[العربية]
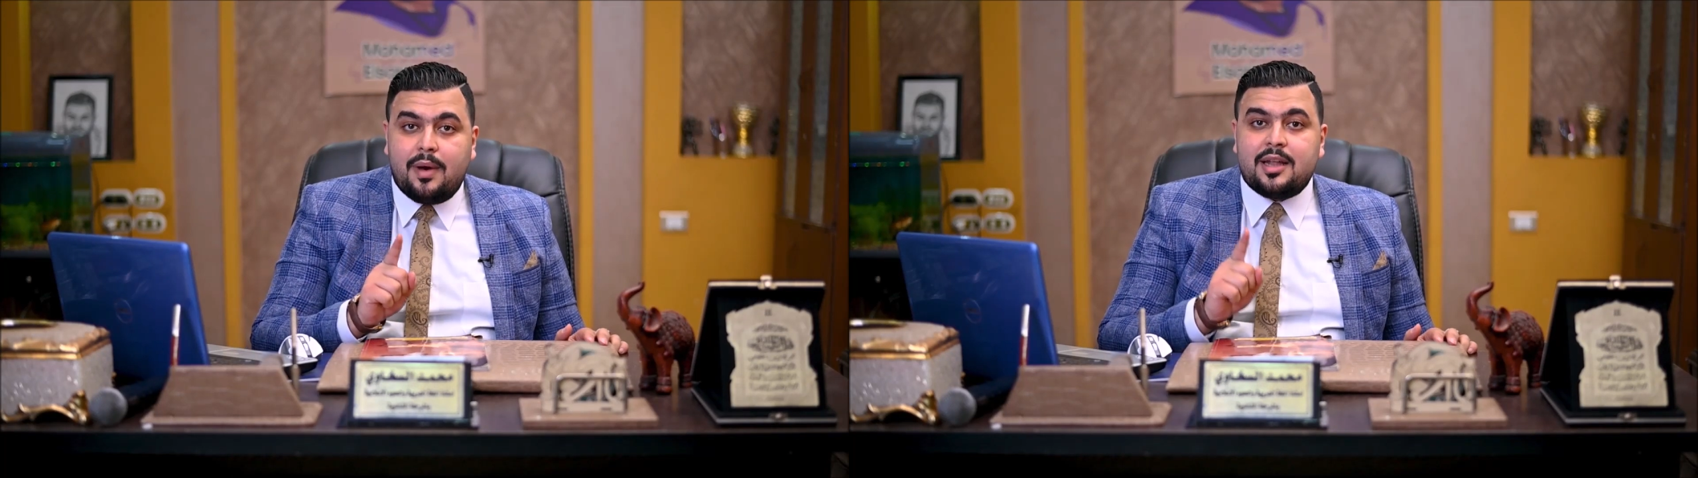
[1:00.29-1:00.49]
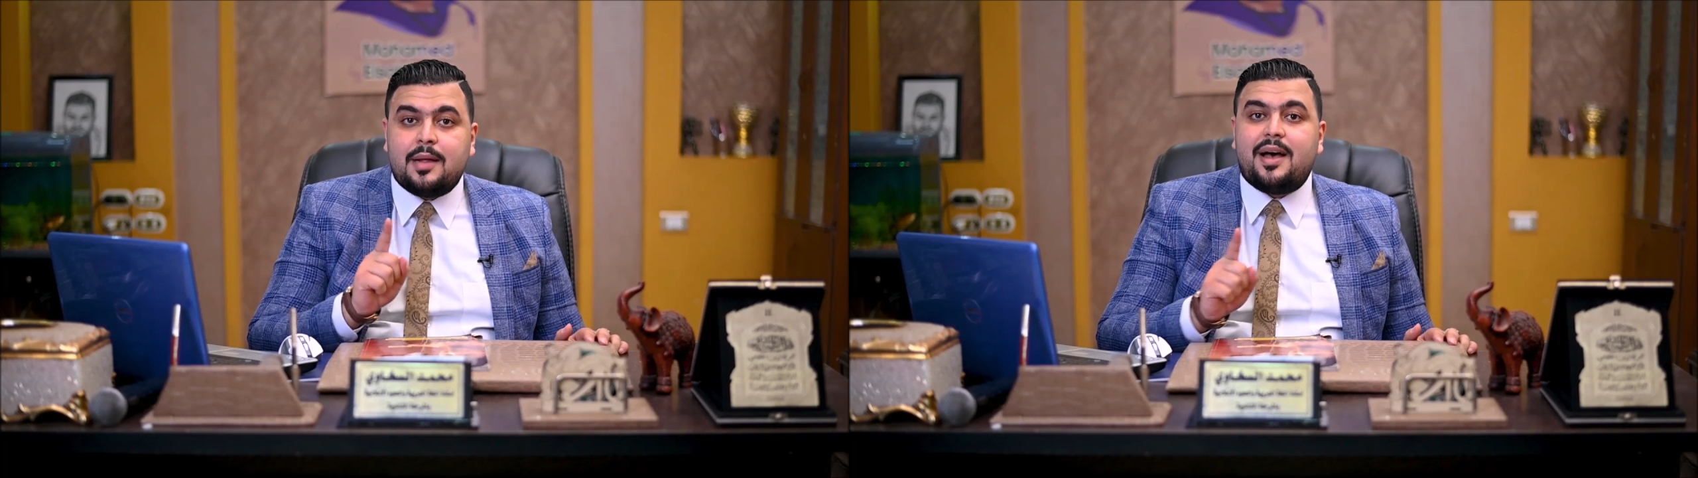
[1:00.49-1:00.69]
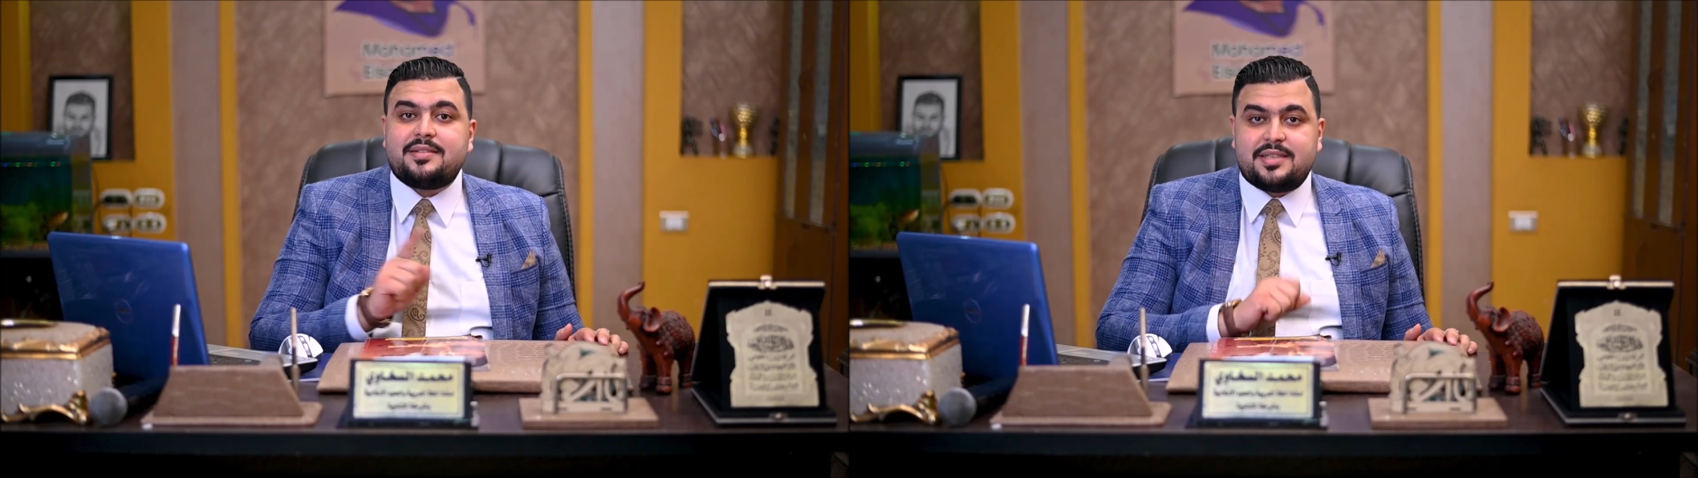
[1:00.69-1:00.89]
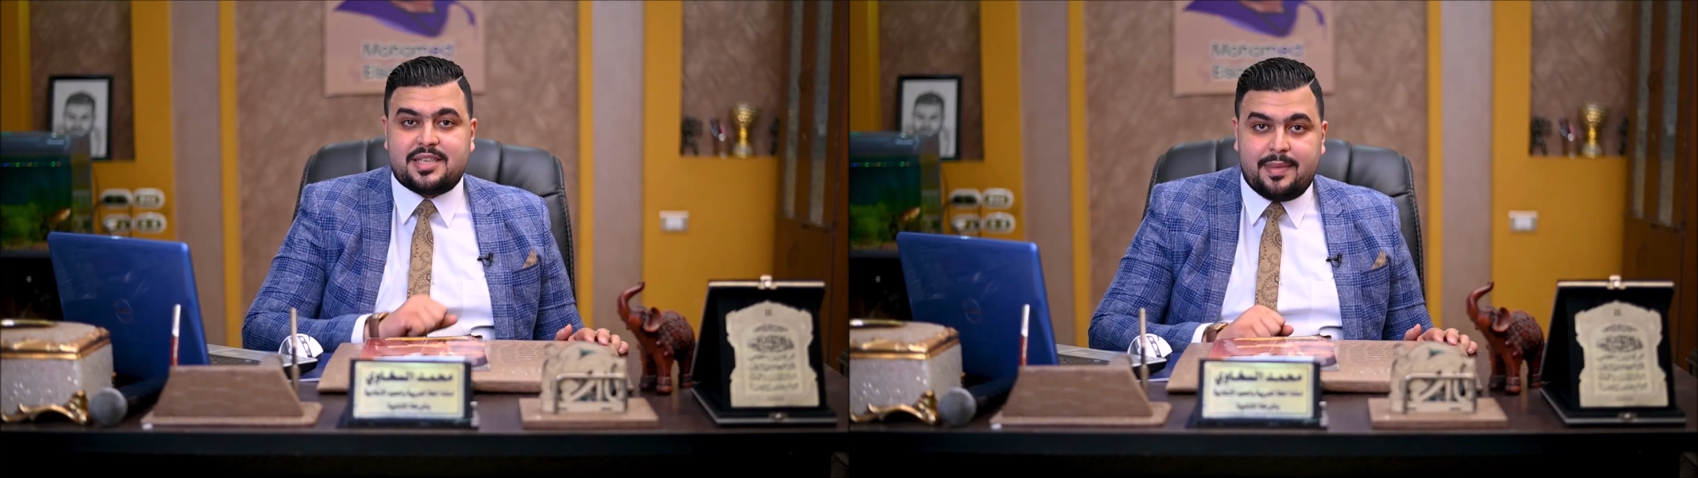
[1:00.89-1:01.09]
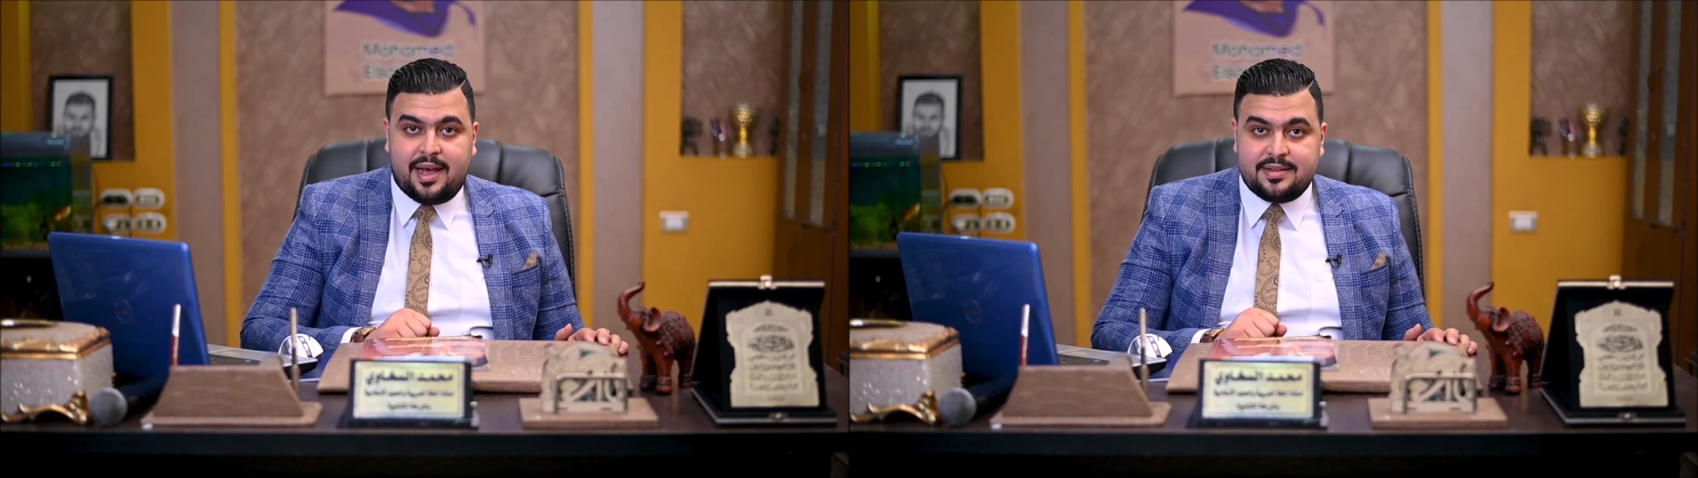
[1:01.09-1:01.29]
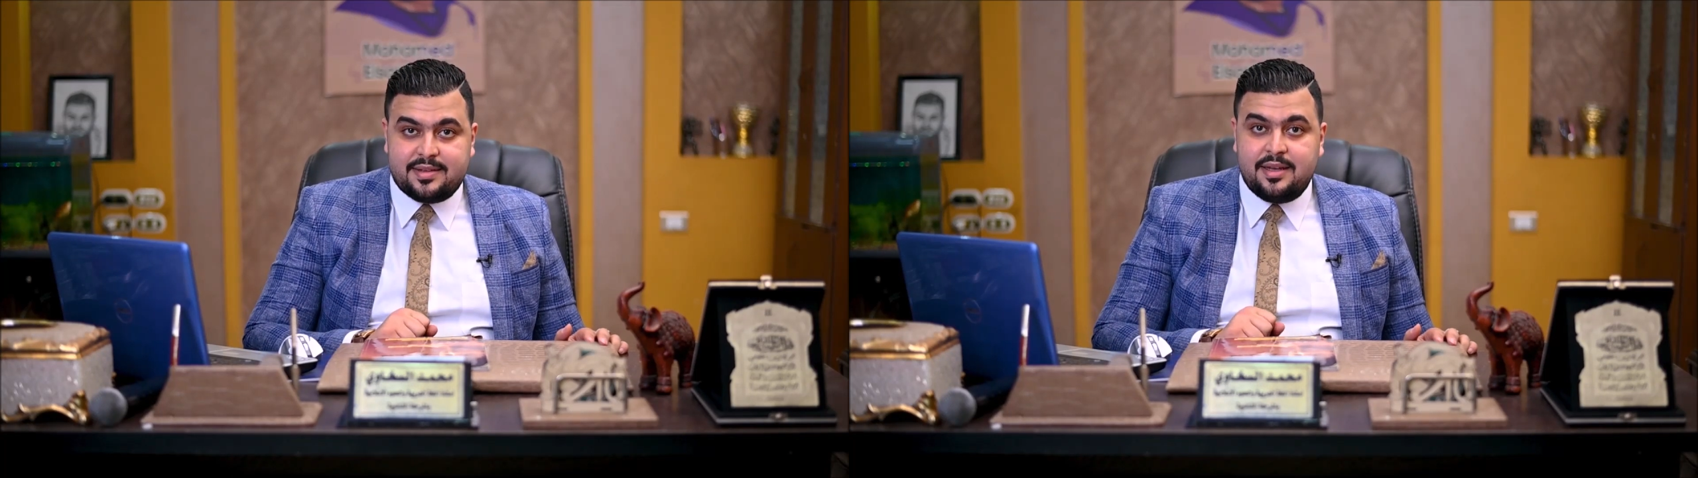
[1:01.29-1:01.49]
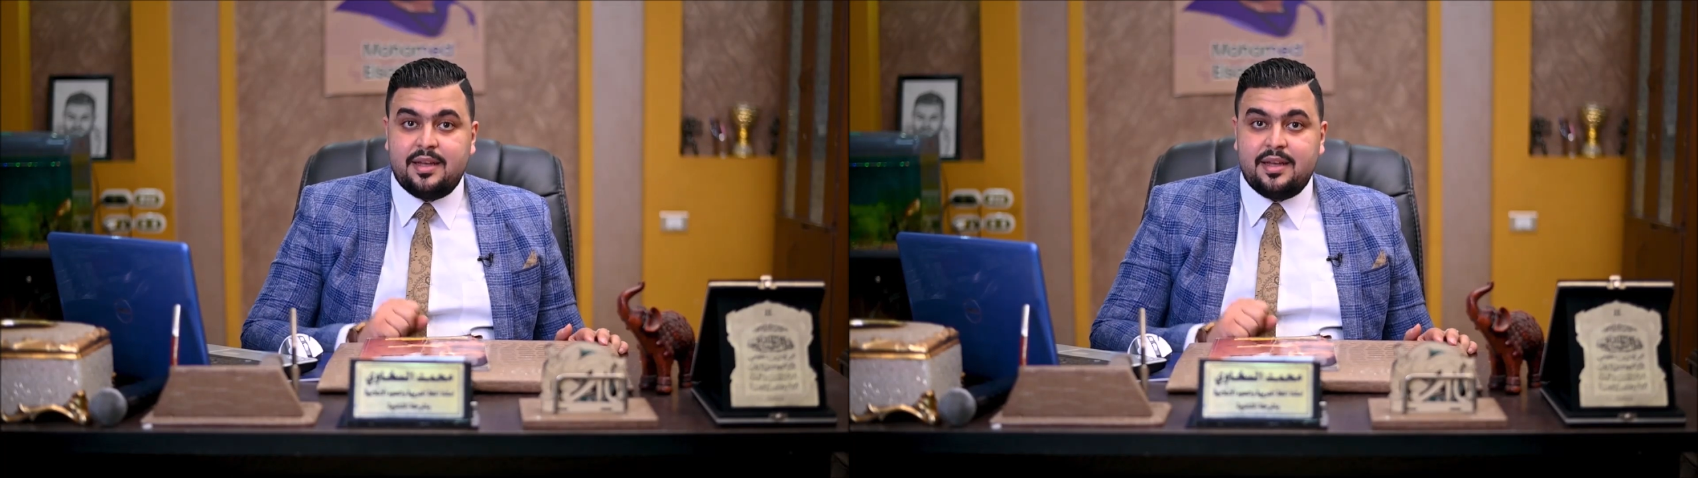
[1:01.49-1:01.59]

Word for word: على بعض السمات